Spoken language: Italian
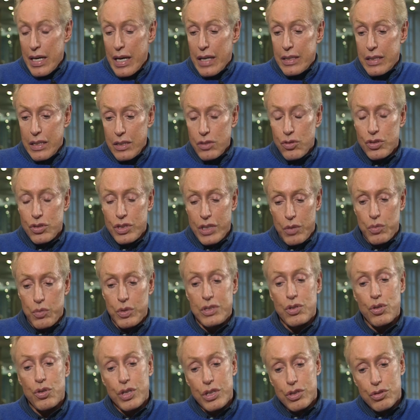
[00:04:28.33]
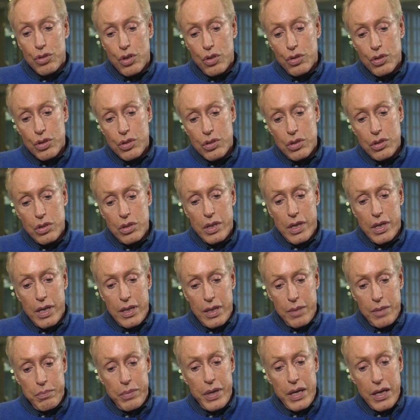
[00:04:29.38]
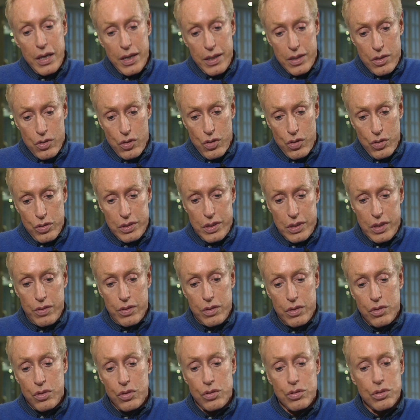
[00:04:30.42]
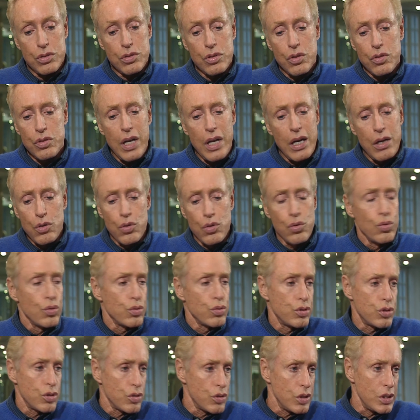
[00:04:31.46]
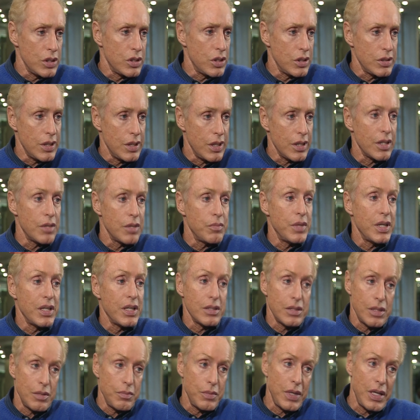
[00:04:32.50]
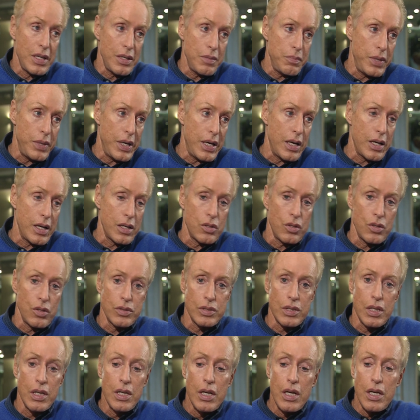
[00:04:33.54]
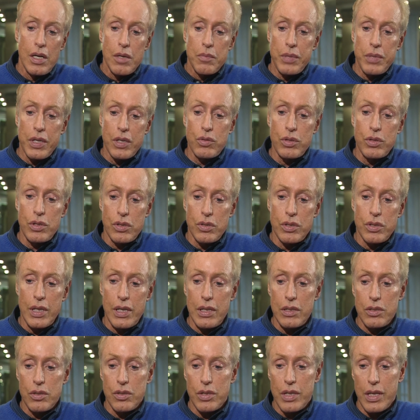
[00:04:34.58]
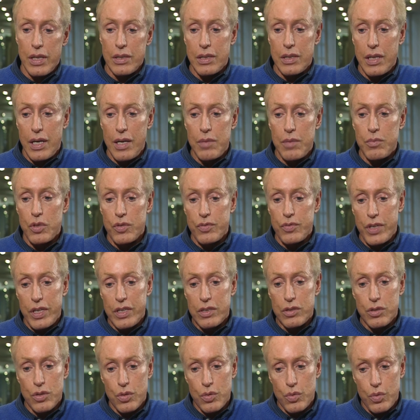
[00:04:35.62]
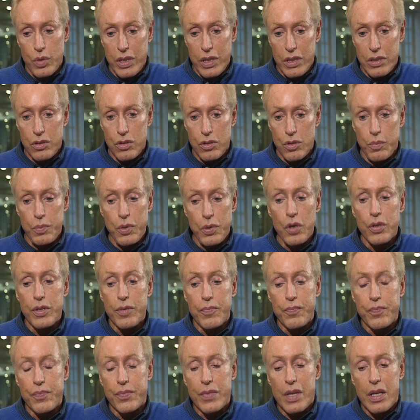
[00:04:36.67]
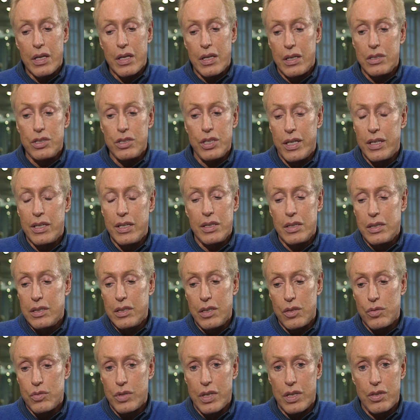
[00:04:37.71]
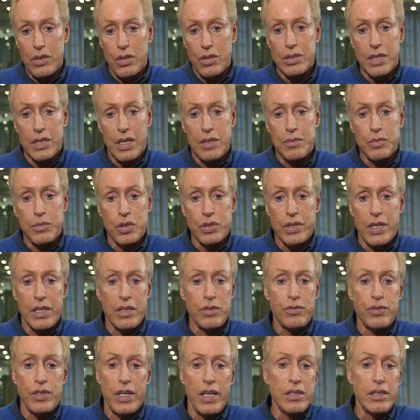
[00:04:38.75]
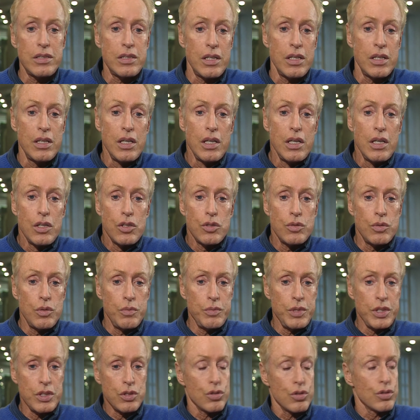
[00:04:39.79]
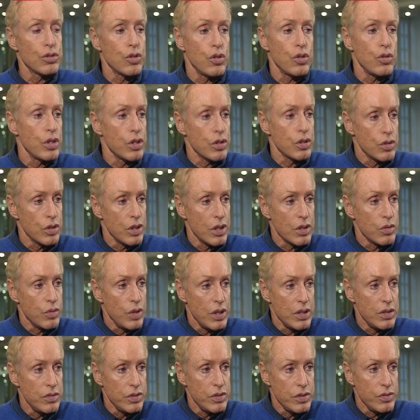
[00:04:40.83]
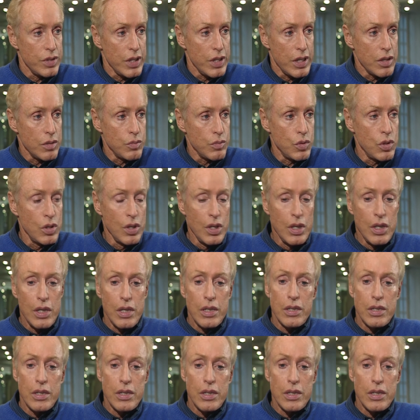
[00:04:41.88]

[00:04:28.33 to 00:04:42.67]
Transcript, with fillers: Adesso c'è questo ritorno alle belle cose, non, non al lusso necessariamente, ma alle belle cose. Per cui io credo che andremo verso questo. Poi ah, c'è anche da dire una cosa, la moda riflette un momento storico nel quale viviamo.